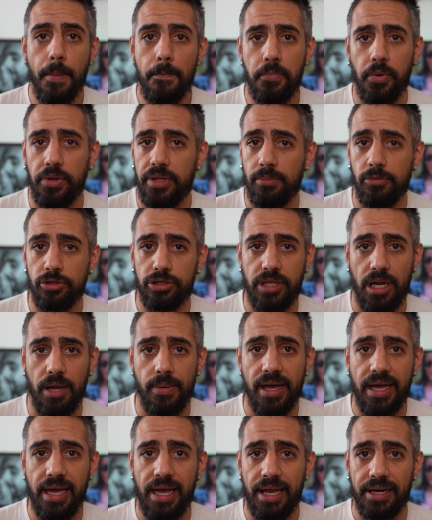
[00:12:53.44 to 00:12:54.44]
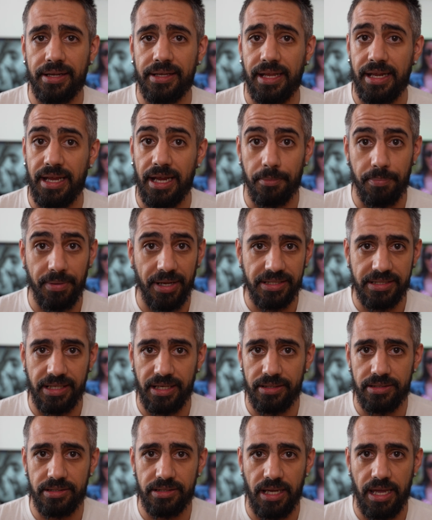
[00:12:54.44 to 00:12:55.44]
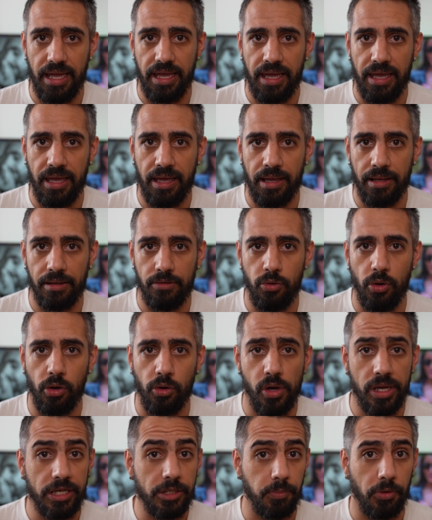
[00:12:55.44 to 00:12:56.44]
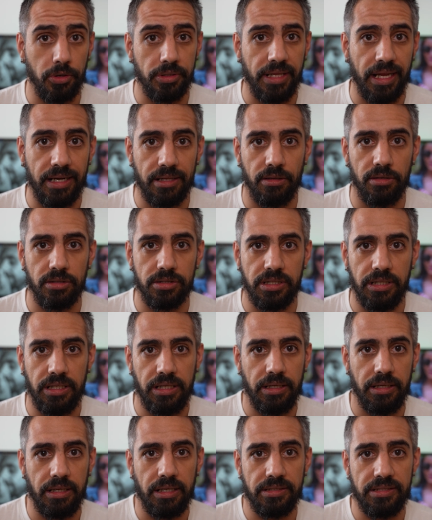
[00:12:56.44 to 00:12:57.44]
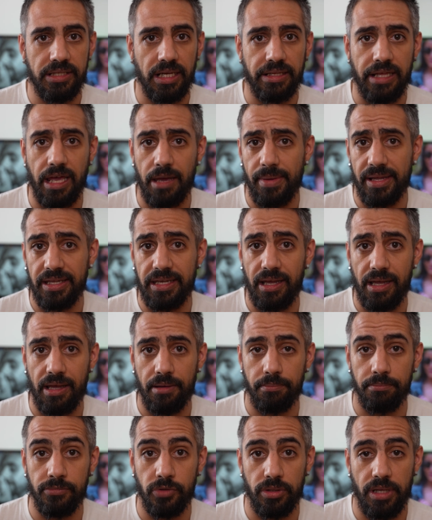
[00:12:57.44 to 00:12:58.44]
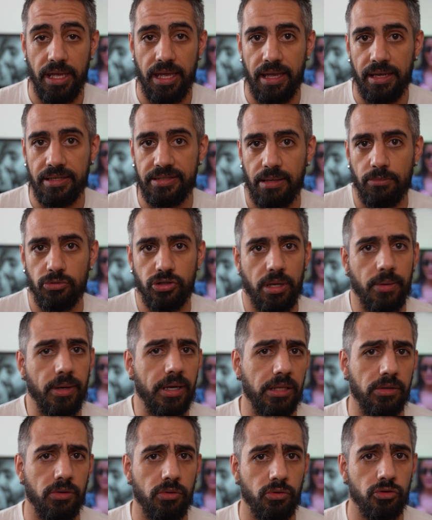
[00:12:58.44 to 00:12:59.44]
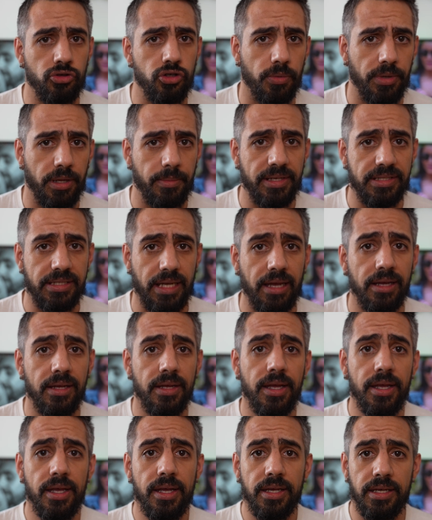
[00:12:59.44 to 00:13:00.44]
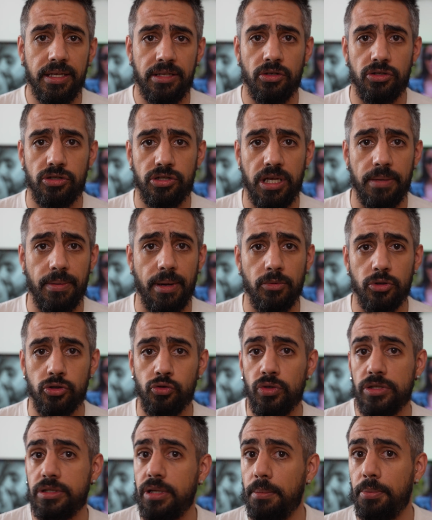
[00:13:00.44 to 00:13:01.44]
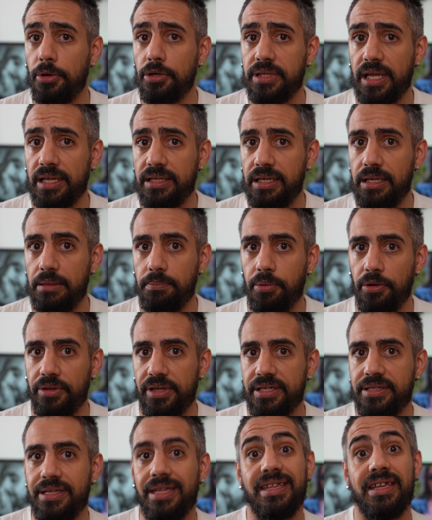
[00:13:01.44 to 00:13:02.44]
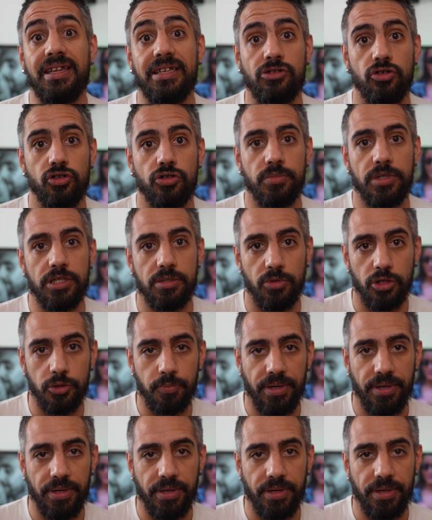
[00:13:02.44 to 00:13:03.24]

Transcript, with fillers: podemos trabajar, crear presets, eh, luego exportarlos y si el día de mañana mm, eh, estamos trabajando en un sobremesa y nos llevamos nuestro portátil, poder tener esos mismos